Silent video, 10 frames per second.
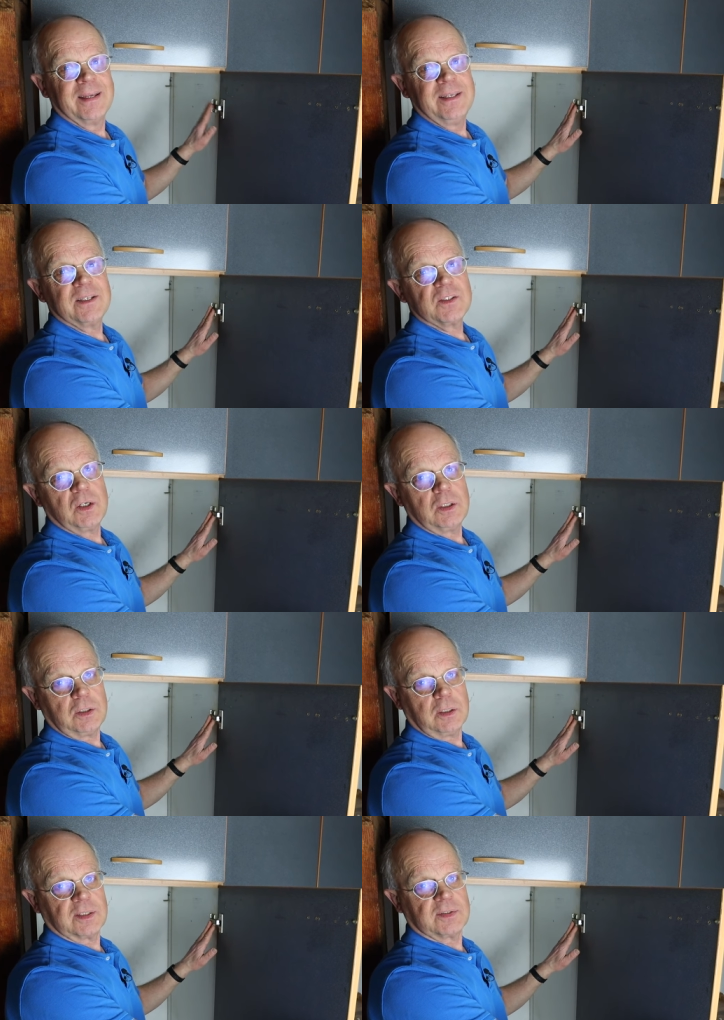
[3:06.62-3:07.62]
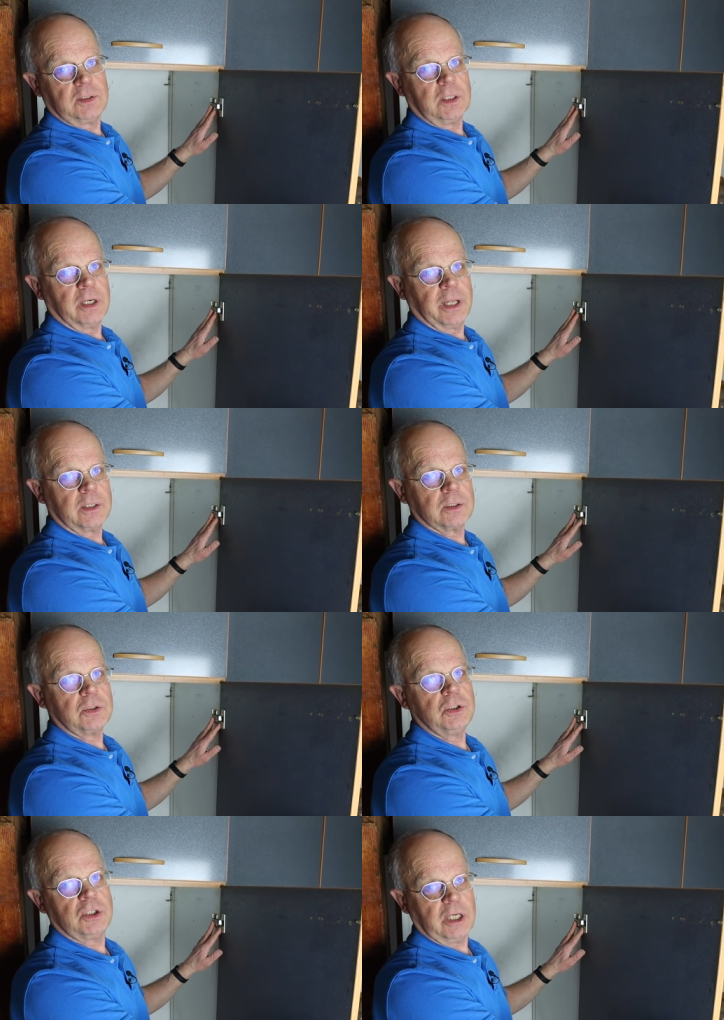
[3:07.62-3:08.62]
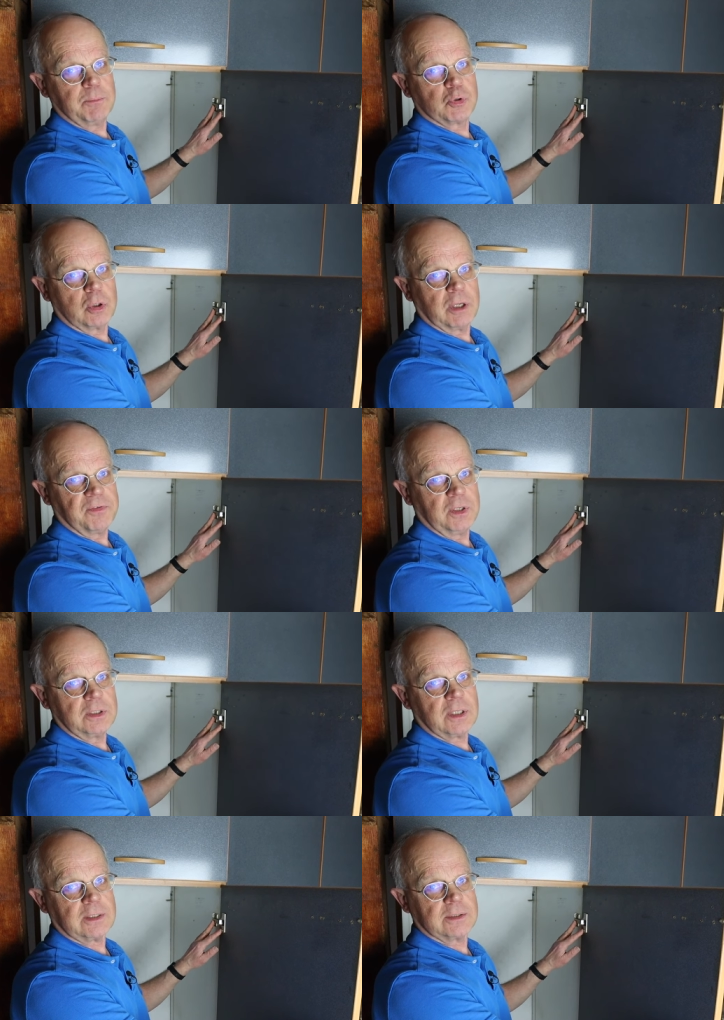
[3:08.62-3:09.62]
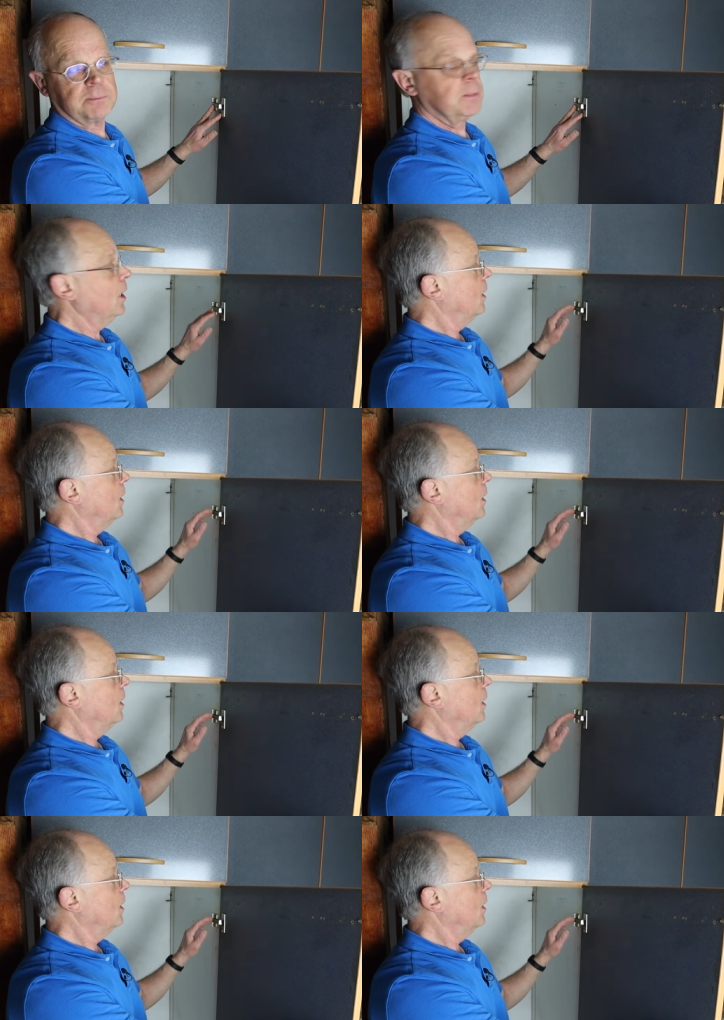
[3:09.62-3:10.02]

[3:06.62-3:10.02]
Hier seht ihr jetzt die Gelenke, die ich eben schon erwähnt hatte,